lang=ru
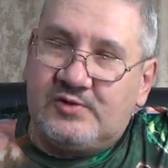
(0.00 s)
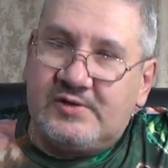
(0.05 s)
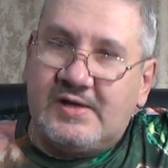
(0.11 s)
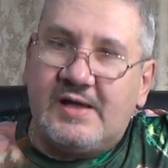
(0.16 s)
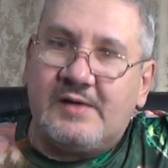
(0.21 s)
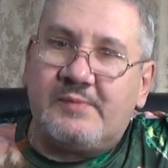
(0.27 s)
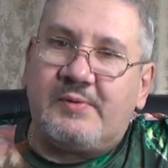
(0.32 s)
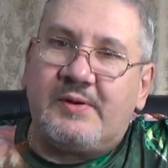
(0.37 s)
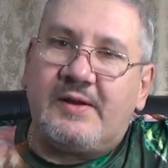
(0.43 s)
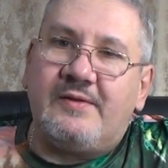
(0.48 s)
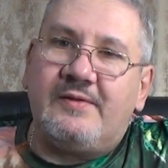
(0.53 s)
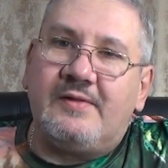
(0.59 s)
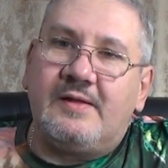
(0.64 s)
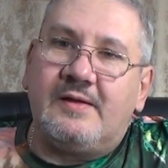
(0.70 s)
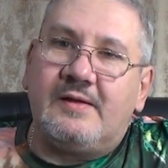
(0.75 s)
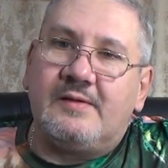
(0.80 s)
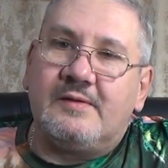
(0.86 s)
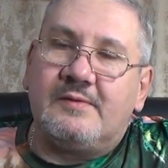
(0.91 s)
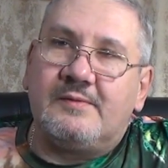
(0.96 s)
вот как
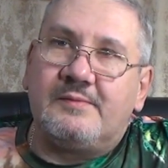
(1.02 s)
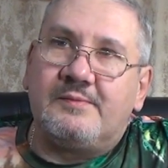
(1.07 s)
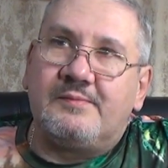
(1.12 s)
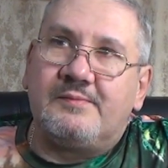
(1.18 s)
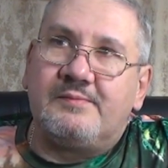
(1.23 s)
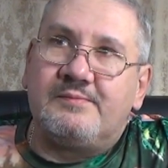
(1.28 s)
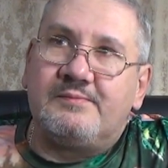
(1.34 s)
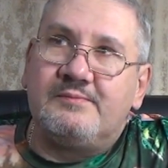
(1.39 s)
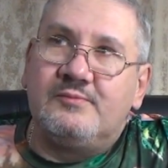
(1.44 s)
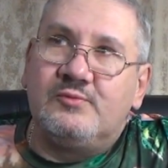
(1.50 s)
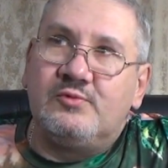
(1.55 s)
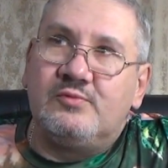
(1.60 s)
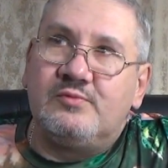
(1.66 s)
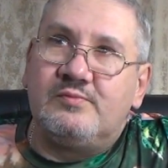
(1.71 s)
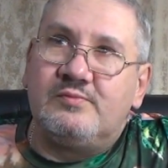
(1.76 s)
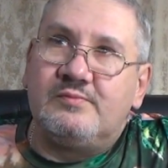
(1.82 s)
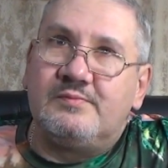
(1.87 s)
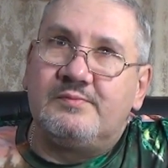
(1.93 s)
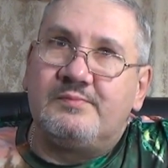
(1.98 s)
правило,
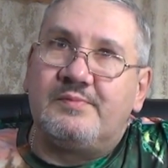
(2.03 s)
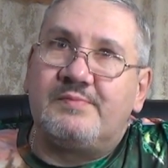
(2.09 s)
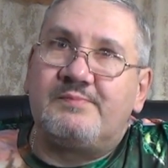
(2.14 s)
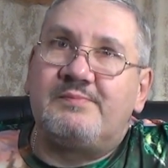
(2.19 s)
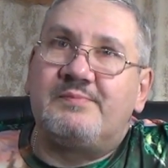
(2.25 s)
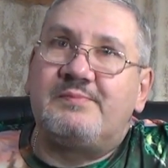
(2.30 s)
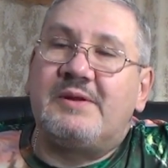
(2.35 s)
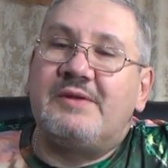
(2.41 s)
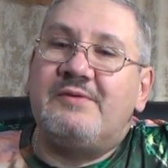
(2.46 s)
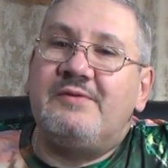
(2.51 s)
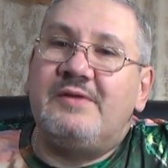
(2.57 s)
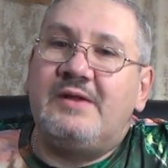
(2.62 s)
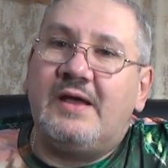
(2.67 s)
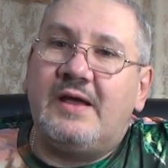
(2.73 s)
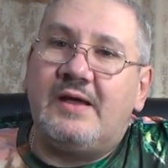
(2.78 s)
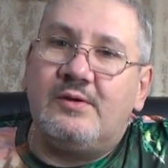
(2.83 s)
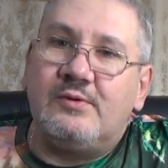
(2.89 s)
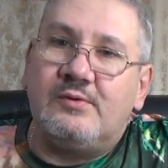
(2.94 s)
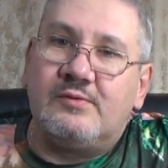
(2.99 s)
ну,
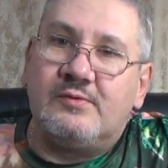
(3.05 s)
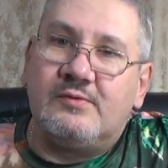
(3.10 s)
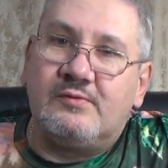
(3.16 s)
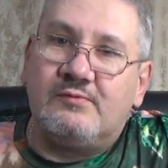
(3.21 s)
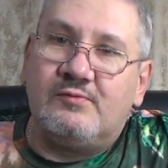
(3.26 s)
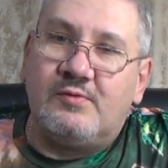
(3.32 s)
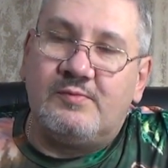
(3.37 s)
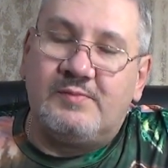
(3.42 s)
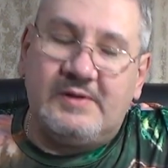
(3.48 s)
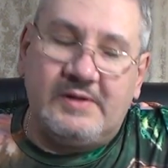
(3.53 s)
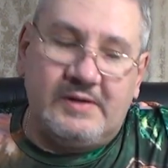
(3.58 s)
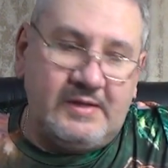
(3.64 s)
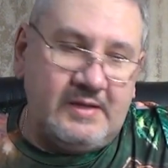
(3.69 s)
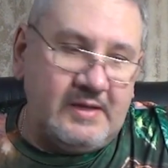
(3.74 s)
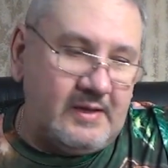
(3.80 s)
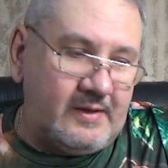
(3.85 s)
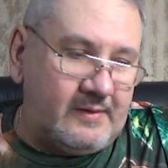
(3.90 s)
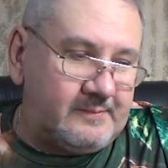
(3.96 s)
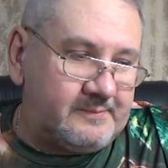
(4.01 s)
проверяю воблер
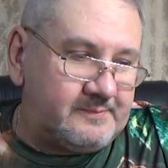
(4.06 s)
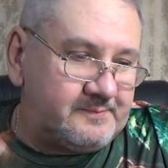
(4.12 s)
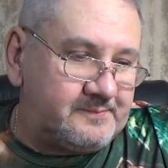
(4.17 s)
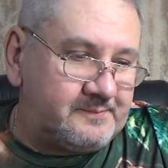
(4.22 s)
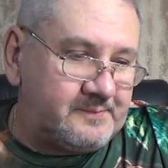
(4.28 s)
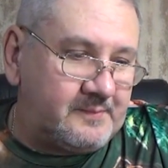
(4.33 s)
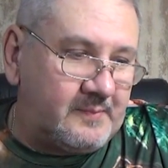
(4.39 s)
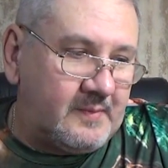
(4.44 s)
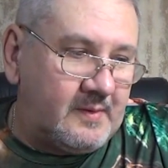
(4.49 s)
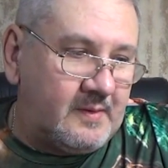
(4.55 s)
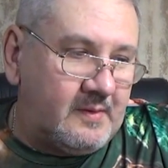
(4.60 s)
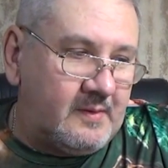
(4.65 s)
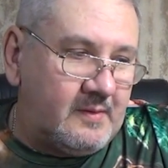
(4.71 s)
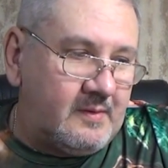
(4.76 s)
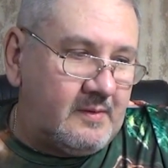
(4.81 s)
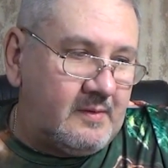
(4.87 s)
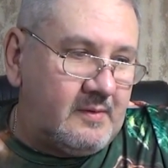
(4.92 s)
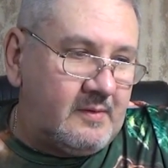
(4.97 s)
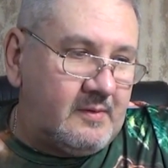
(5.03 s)
я.
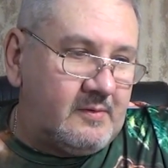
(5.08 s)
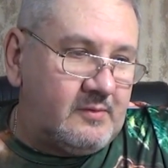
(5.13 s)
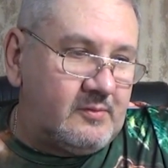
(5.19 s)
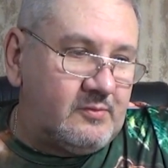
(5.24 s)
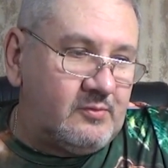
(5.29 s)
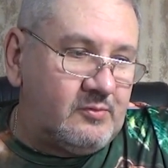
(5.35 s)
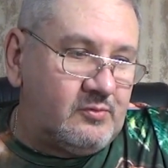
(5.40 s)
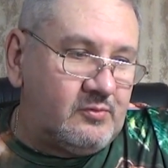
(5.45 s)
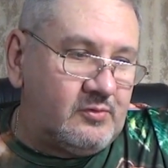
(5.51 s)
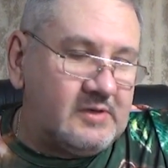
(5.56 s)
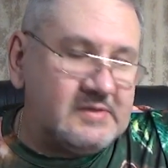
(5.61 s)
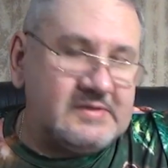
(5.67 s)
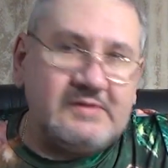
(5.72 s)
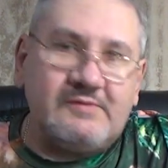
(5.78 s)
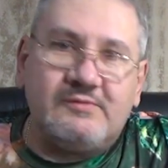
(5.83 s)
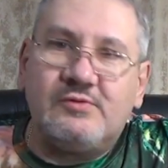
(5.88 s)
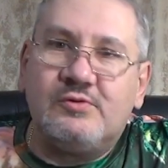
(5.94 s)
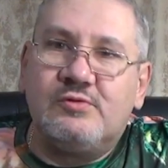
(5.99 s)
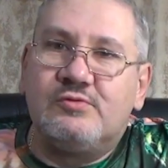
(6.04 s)
Ну,
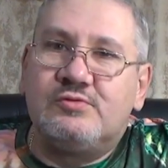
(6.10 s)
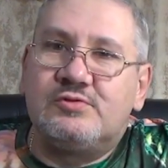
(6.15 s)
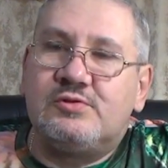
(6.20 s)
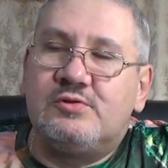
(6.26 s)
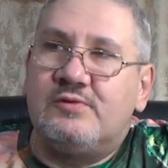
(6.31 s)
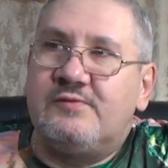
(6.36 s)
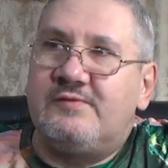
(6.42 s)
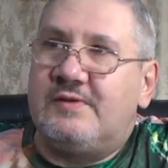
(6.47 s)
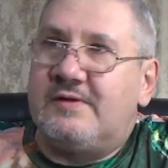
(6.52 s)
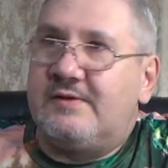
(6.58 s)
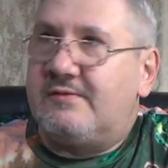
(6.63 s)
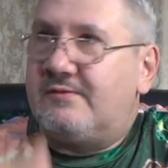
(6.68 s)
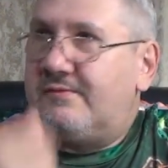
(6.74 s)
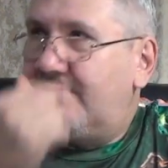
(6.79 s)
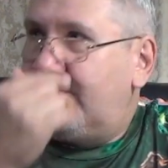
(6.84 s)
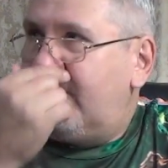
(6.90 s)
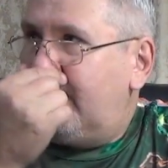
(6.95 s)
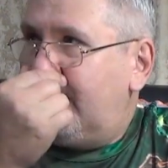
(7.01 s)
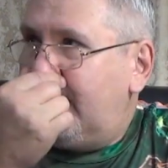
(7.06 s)
основное условие
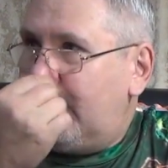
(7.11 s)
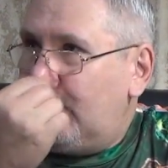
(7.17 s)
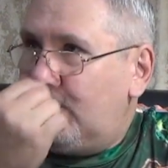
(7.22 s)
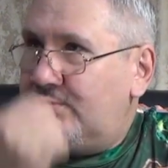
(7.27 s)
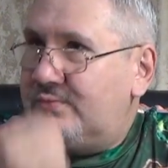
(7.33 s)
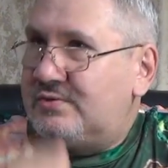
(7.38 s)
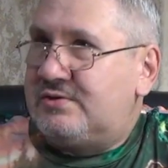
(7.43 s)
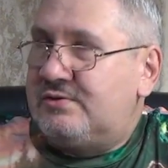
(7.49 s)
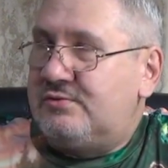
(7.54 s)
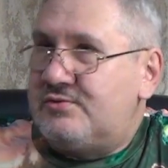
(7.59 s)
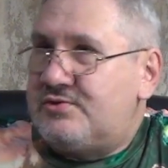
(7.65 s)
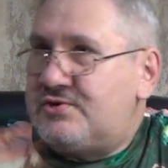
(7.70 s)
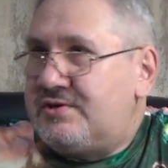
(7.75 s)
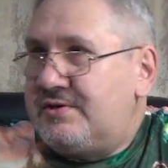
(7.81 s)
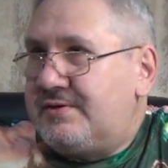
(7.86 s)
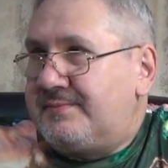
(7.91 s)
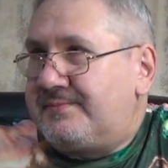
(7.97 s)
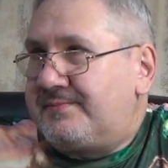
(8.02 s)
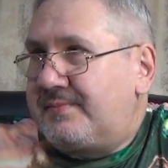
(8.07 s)
в моем
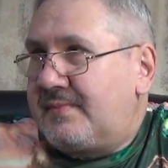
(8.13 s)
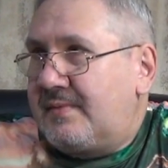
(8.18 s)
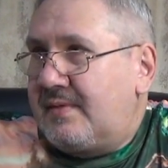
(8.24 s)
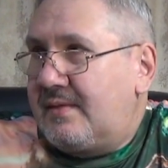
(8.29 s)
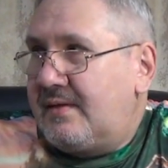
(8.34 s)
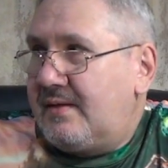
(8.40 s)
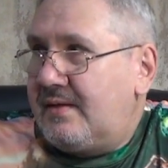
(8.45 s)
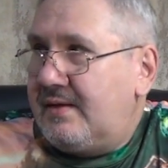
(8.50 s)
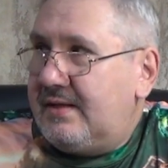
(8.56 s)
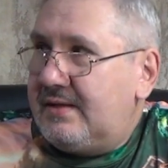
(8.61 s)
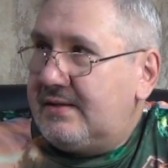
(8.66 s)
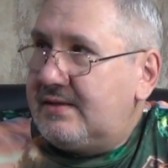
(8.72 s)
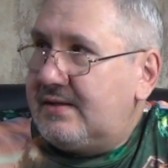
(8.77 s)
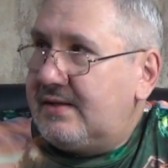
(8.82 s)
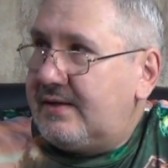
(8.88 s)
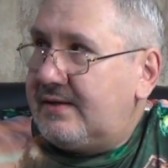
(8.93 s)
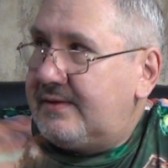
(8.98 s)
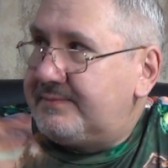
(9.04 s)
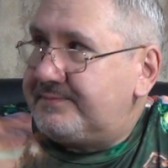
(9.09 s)
случае
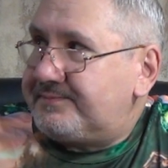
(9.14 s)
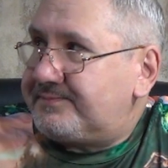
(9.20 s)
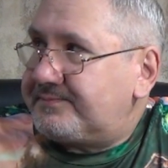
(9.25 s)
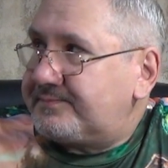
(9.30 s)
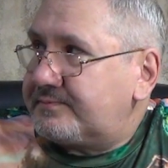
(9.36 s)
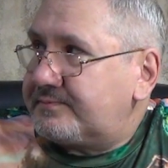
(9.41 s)
это